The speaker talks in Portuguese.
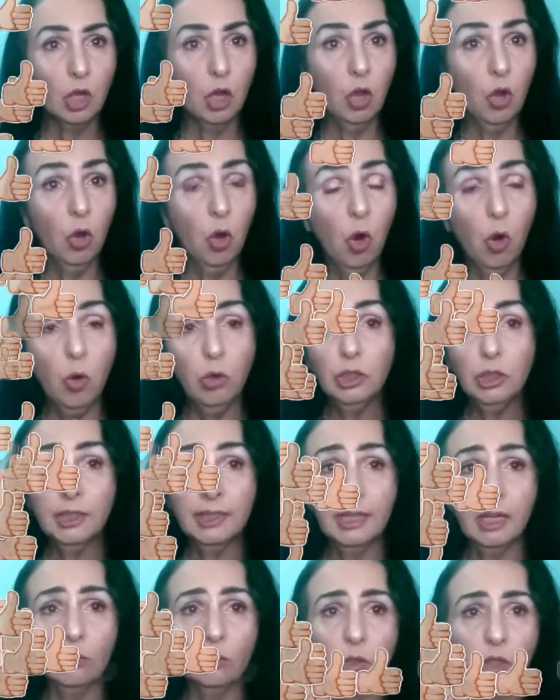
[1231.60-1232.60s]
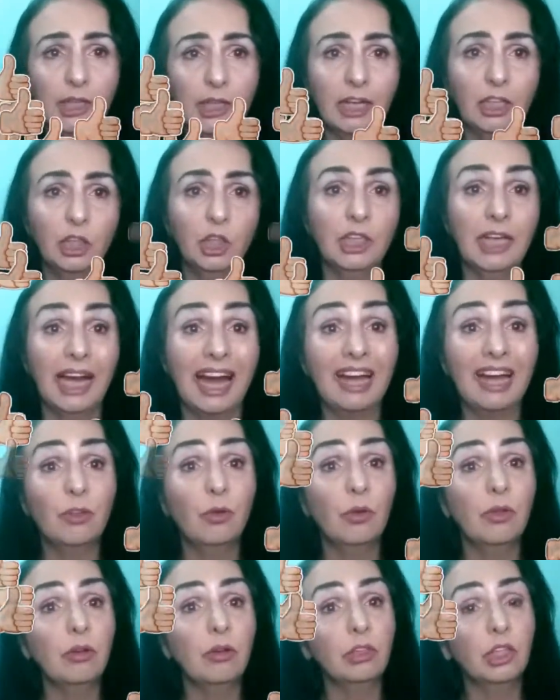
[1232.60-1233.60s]
ou estando
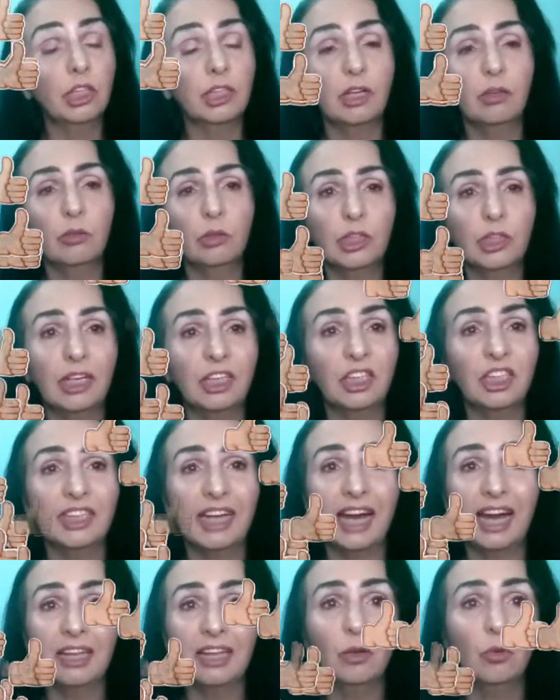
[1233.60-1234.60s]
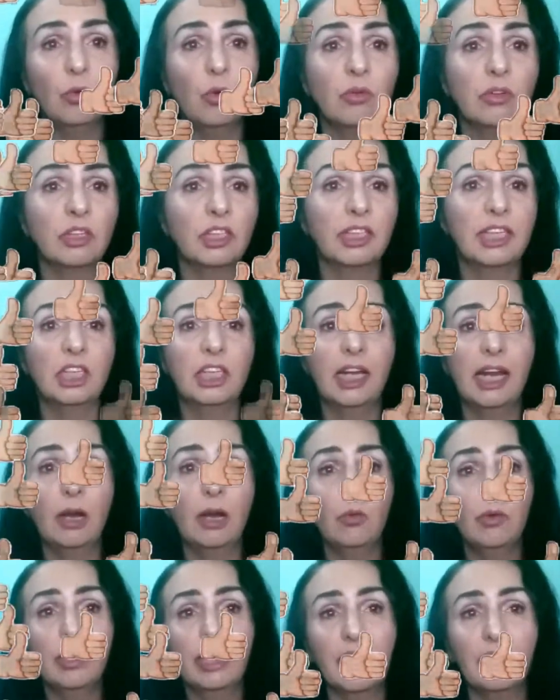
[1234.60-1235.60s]
chateado ou não estando chateado, seja lá
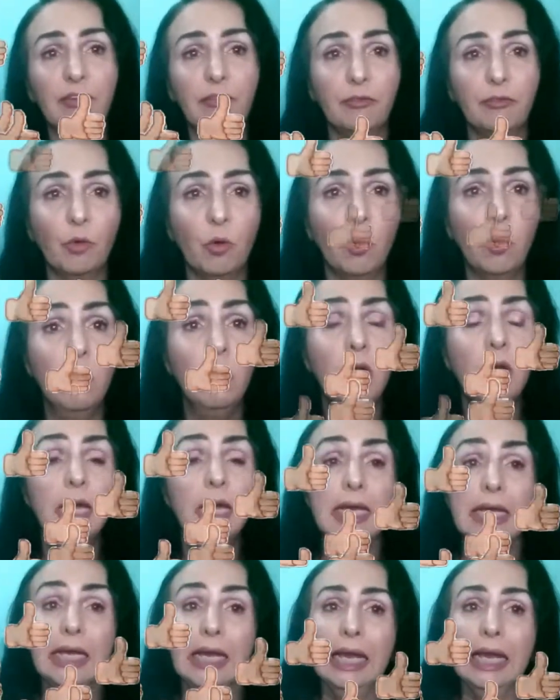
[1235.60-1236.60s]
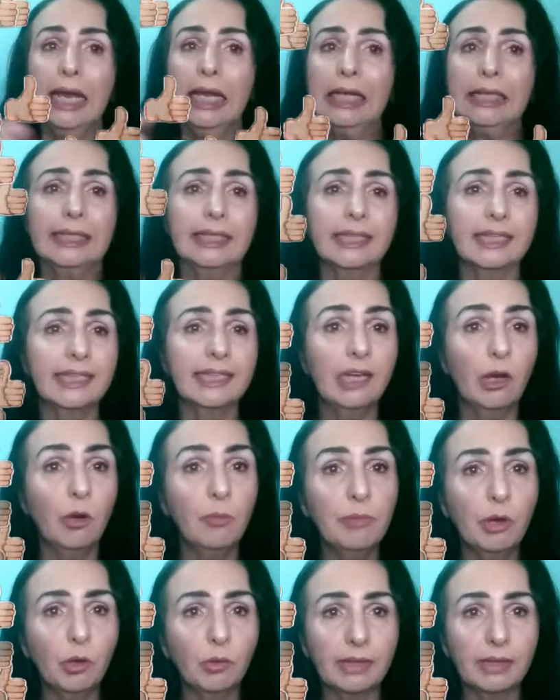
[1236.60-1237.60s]
com quem for, esse aqui é o
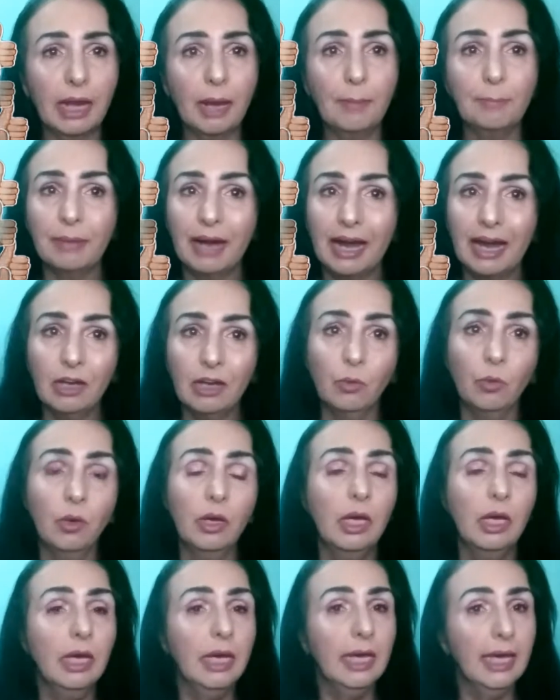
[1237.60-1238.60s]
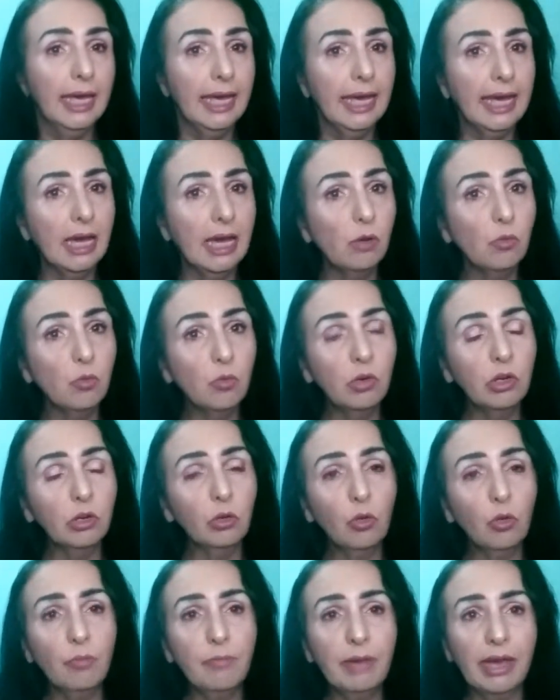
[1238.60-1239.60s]
meu trabalho. É o
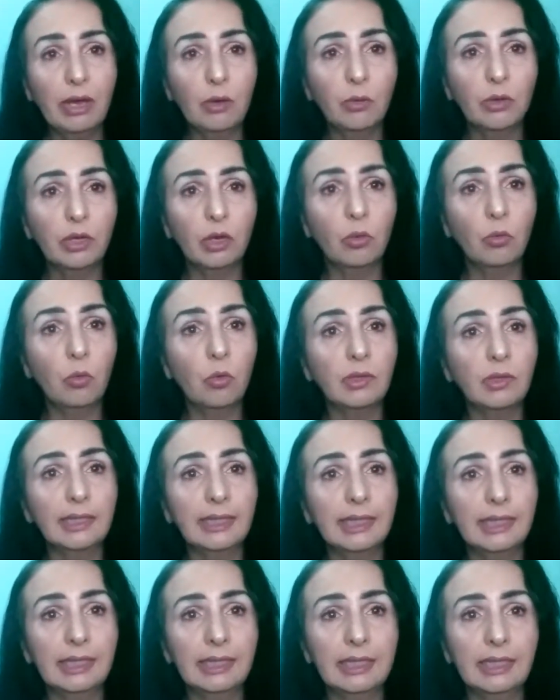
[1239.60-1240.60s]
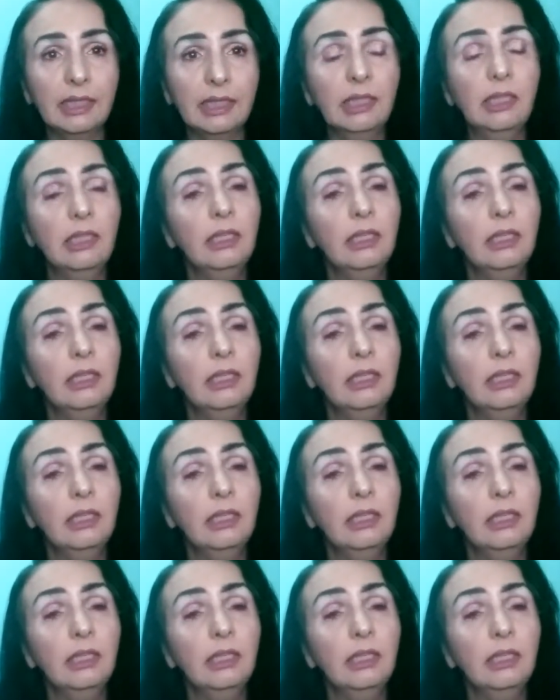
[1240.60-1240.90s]
único meio que eu consegui